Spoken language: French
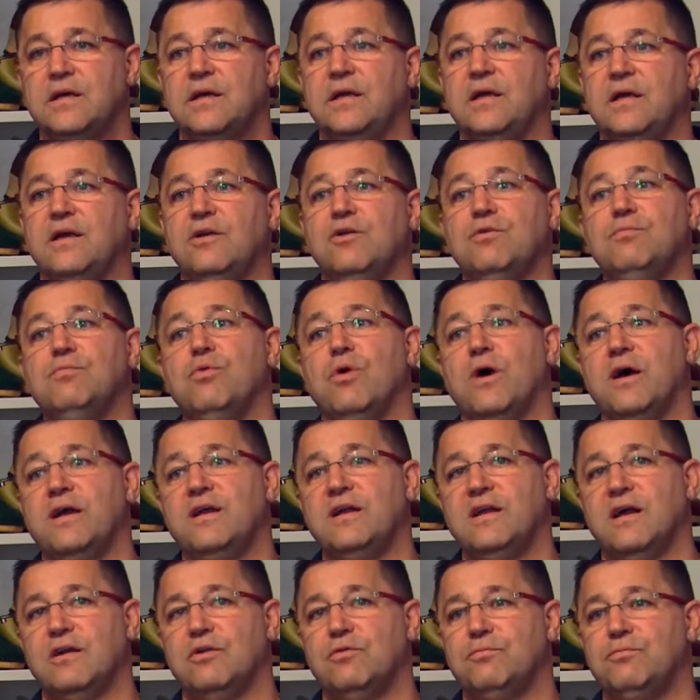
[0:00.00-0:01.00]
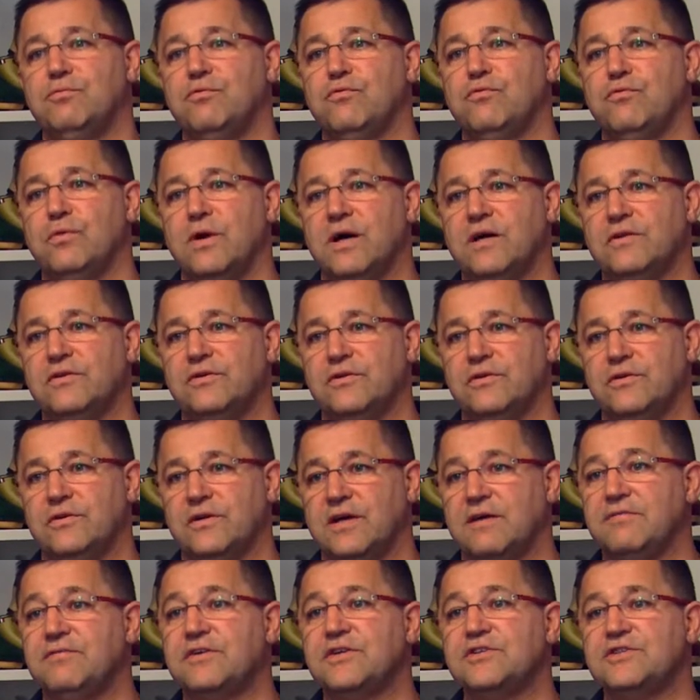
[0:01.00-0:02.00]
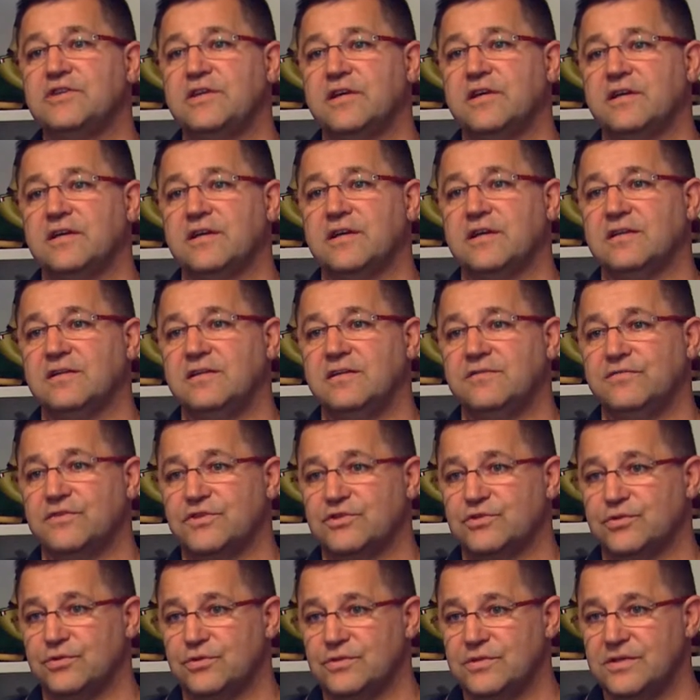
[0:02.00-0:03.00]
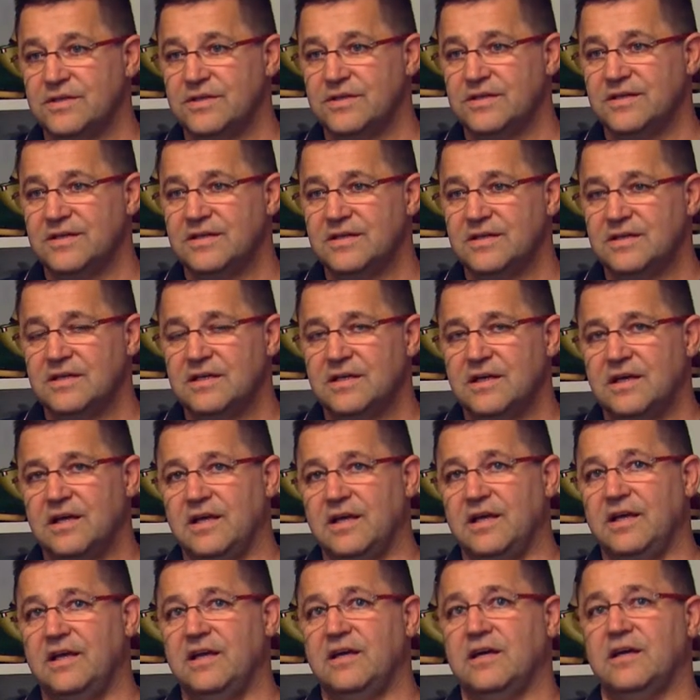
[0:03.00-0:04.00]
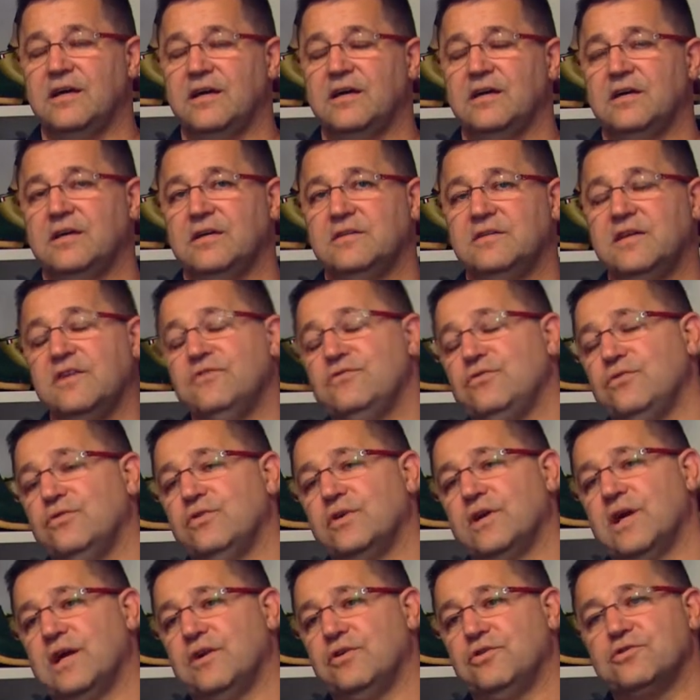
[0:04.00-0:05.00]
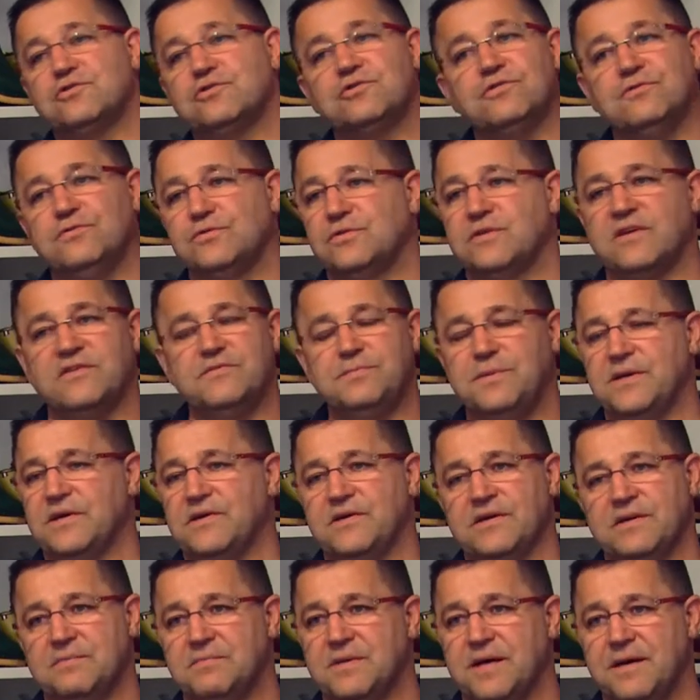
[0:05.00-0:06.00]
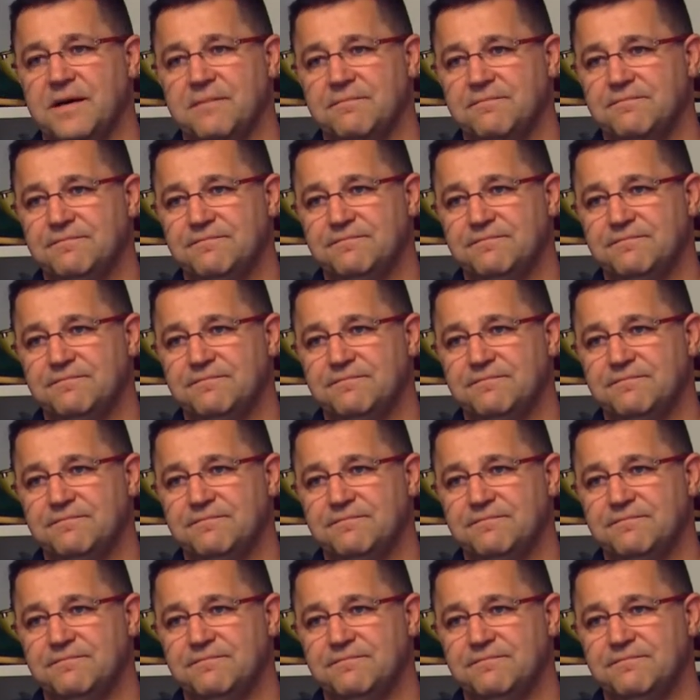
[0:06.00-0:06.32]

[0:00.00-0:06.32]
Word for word: et le bois, il a le pouvoir de rafraîchir quand il fait chaud. Et euh, dans une galoche, vous ne transpirerez pas.